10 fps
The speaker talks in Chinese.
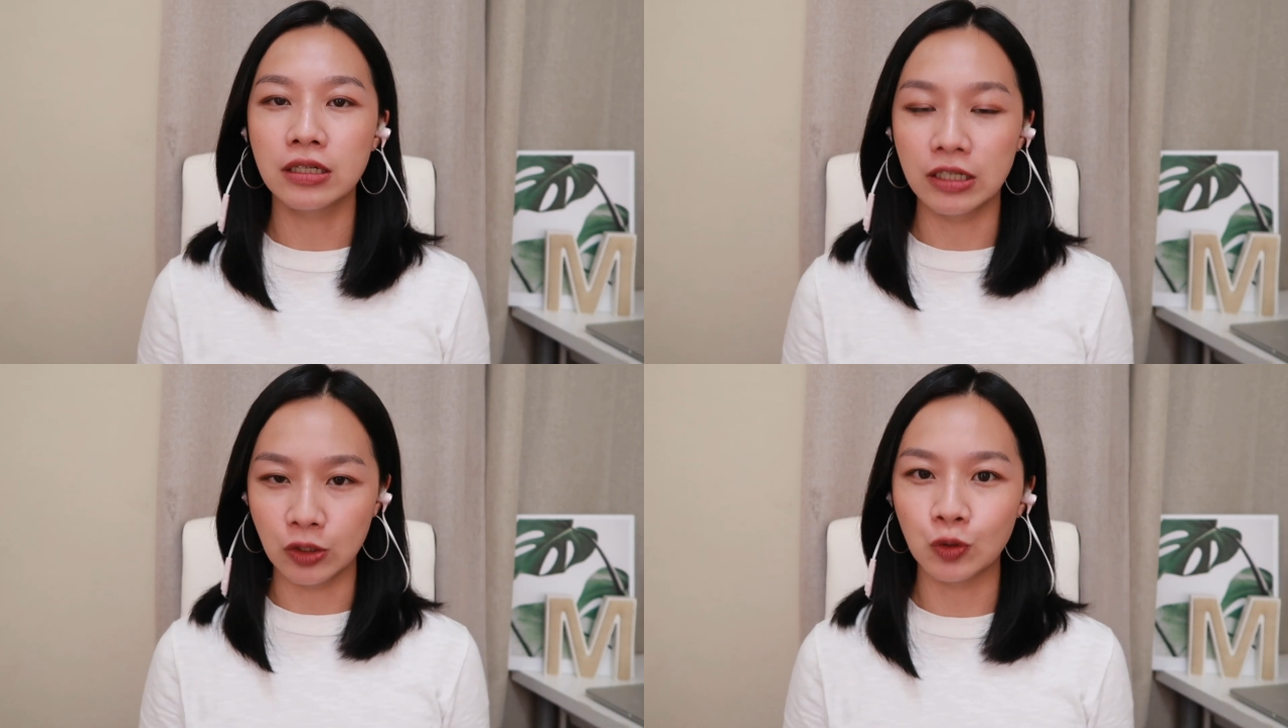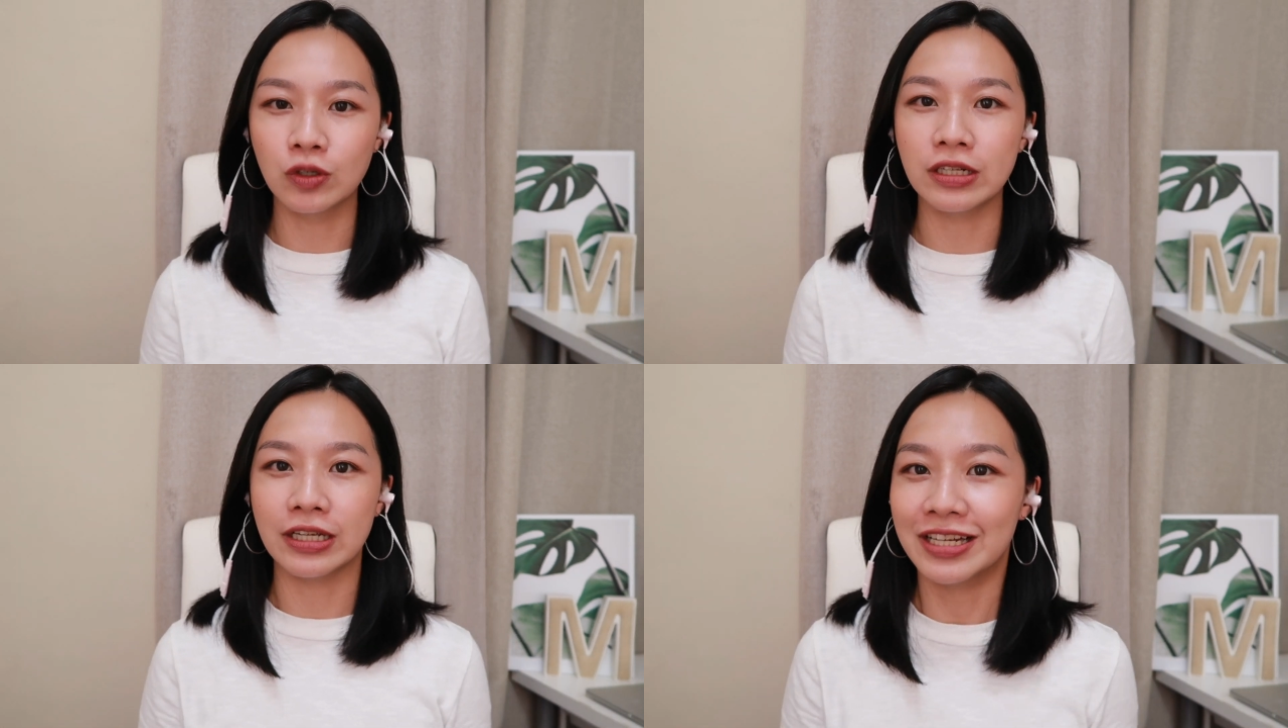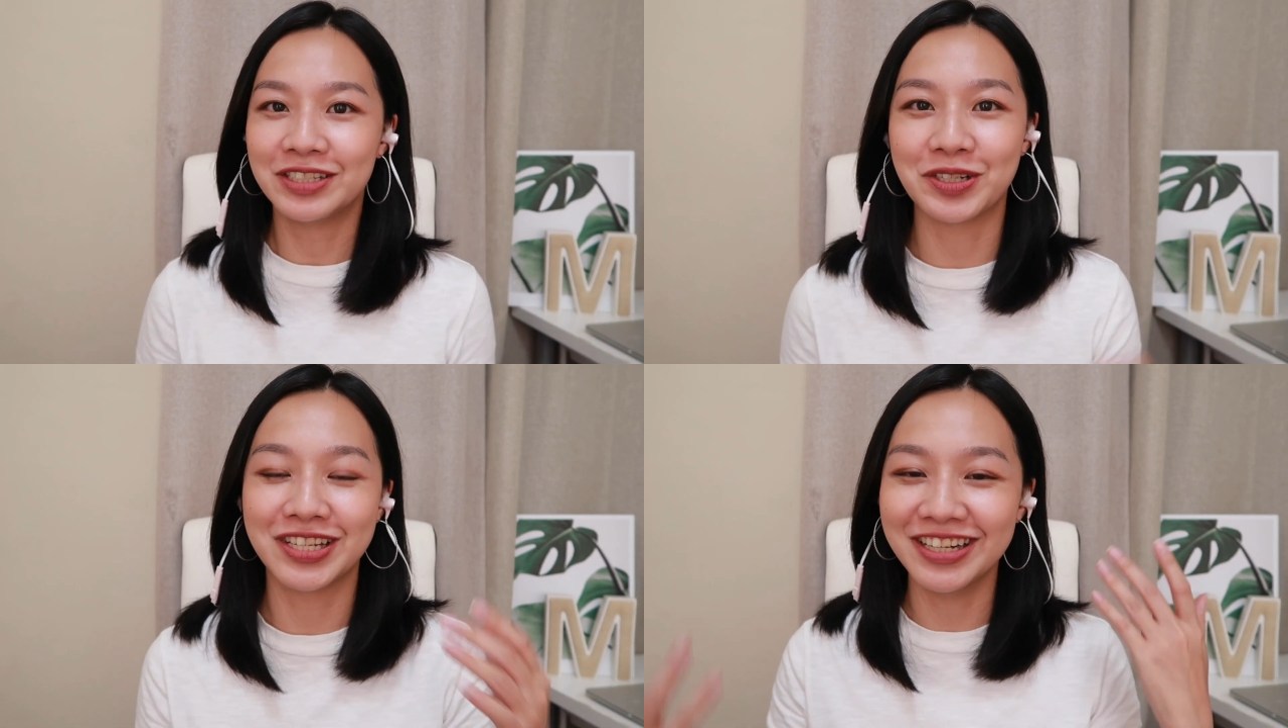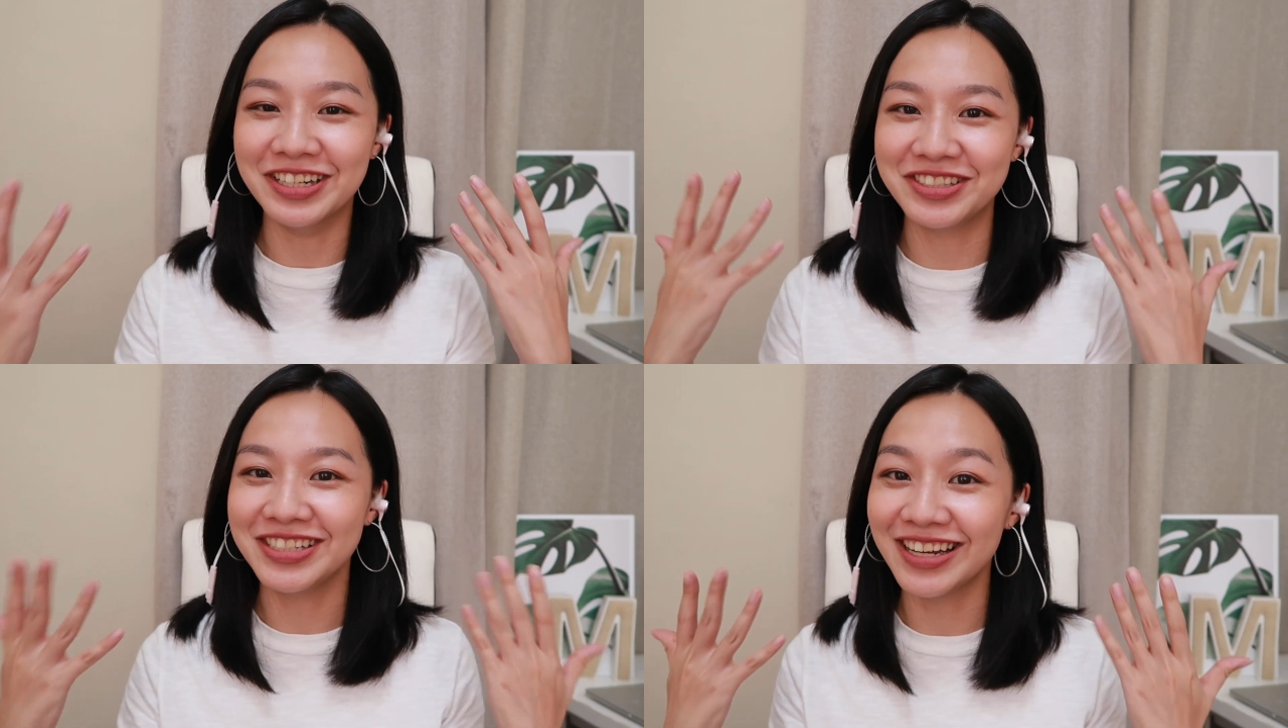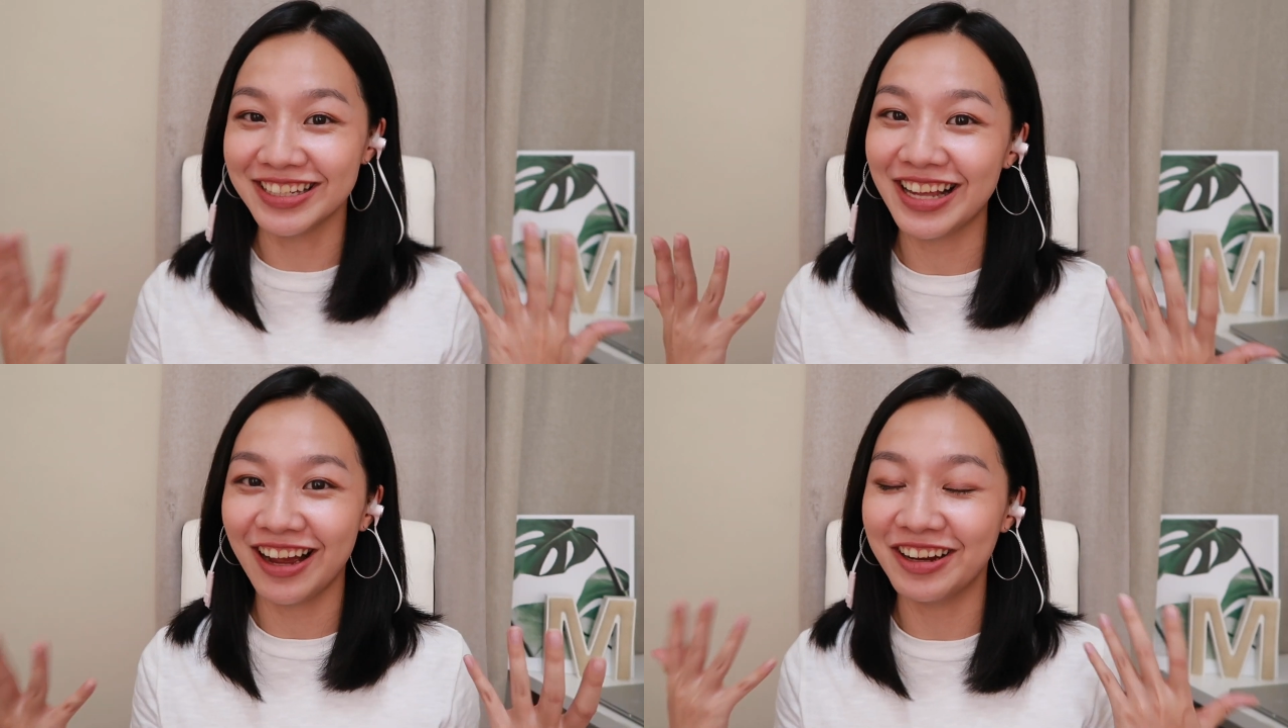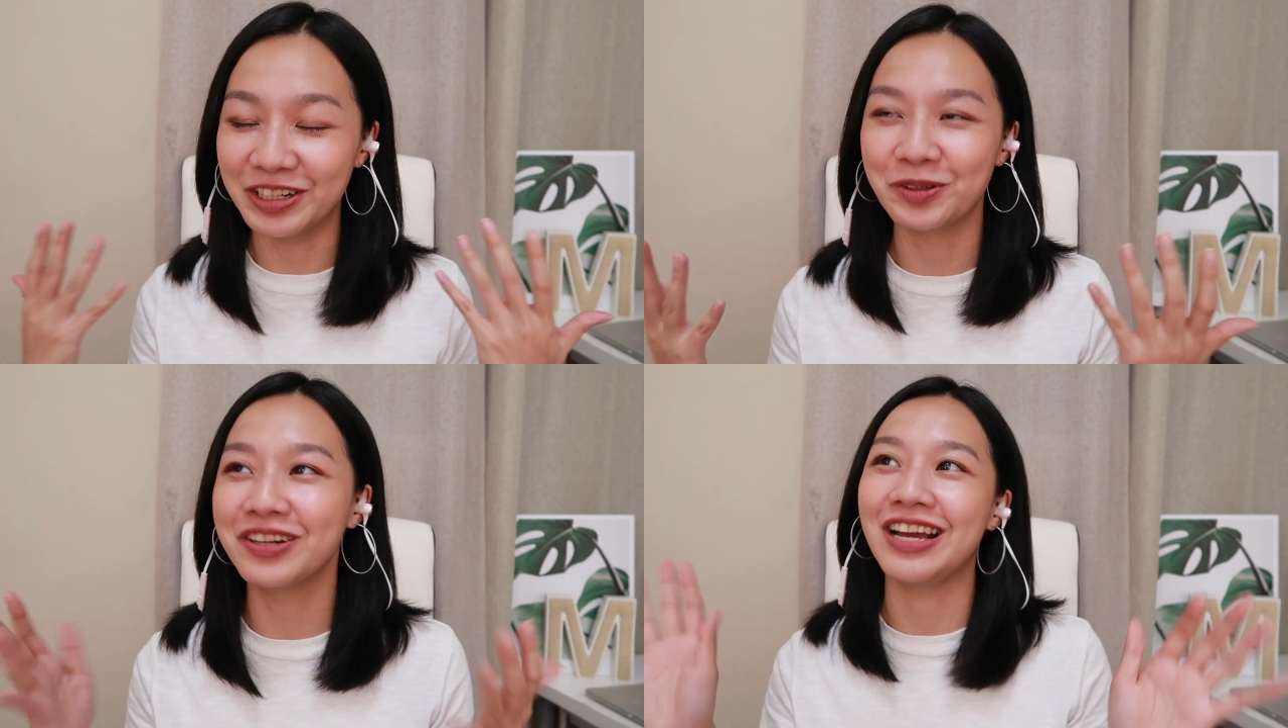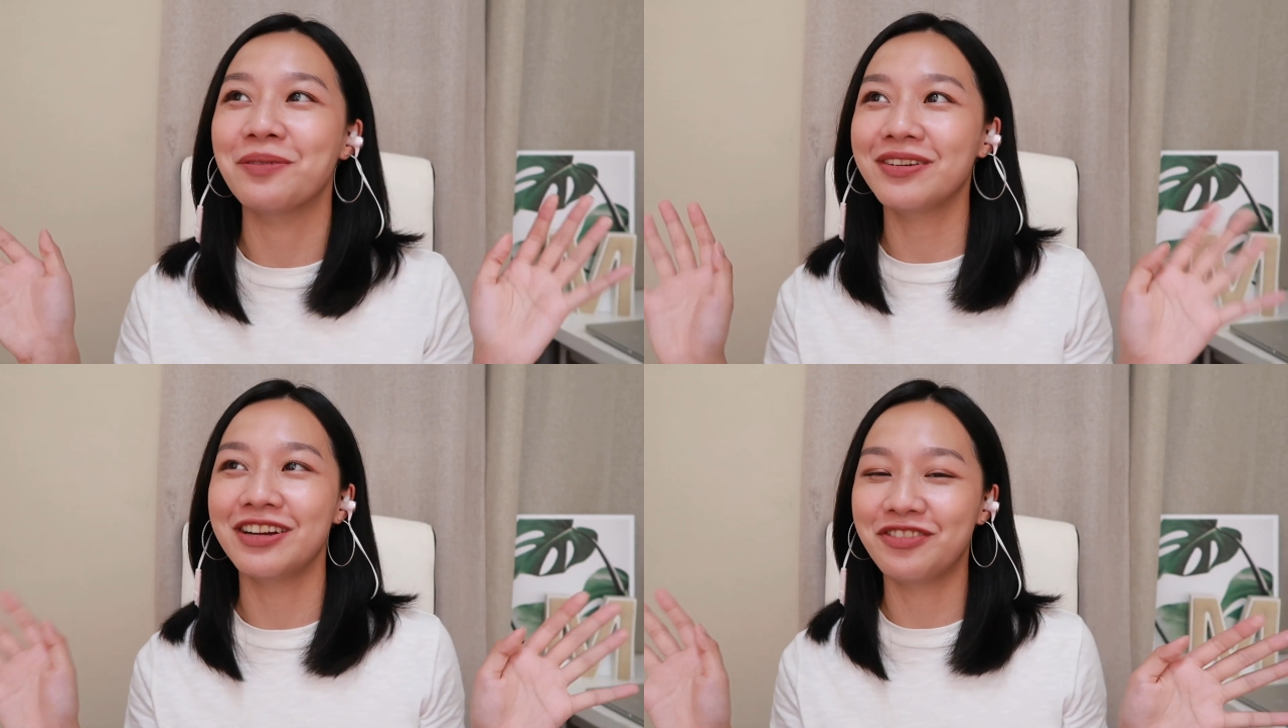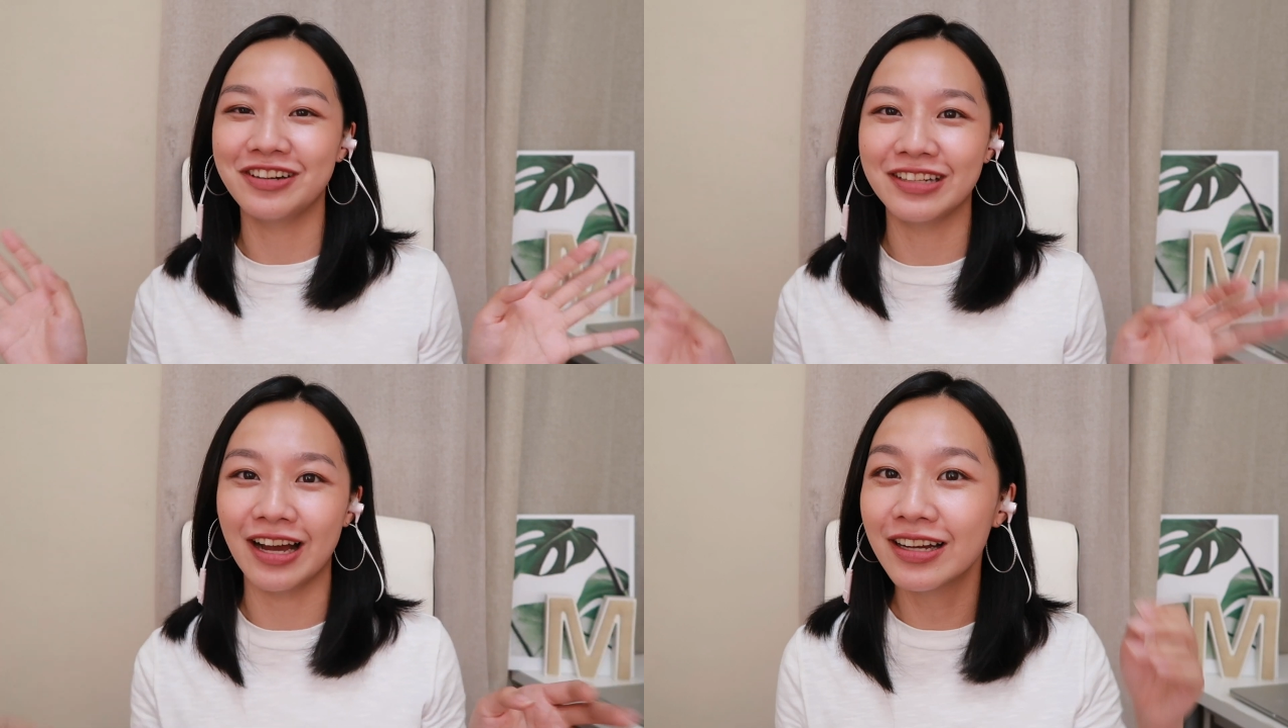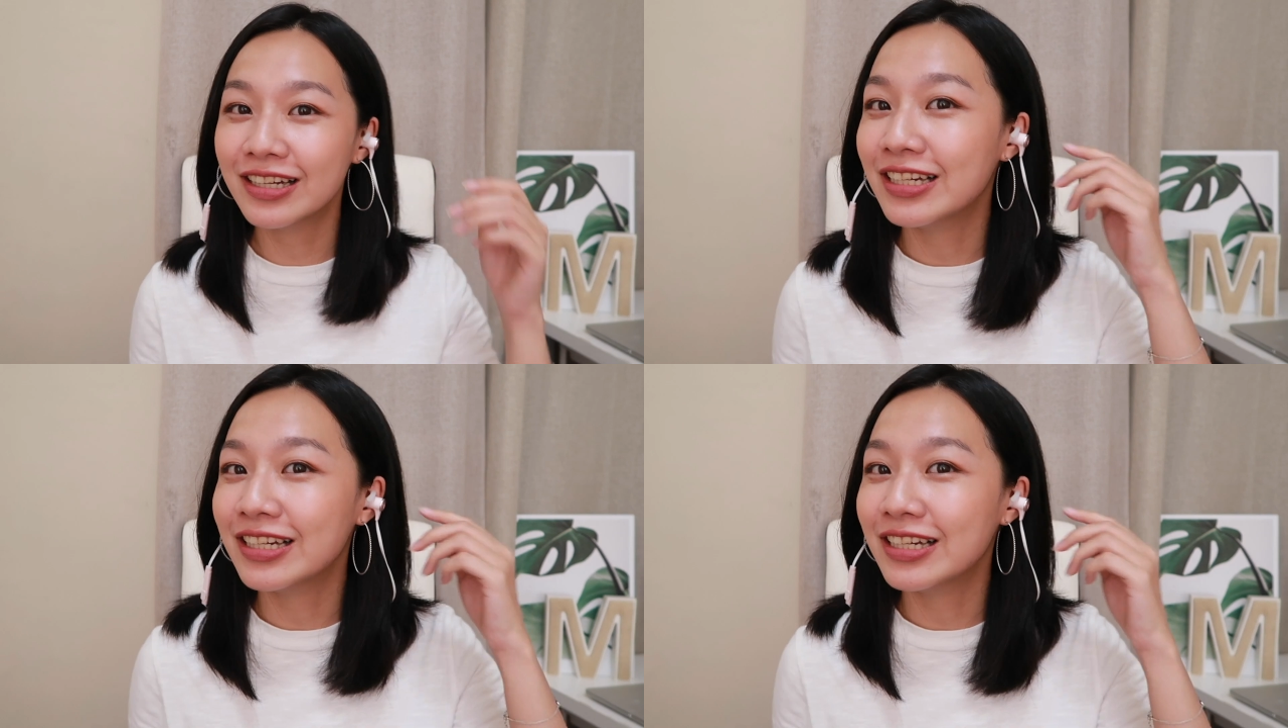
耳朵里，就是耳机当然戴在耳朵里啊，不然要放在哪？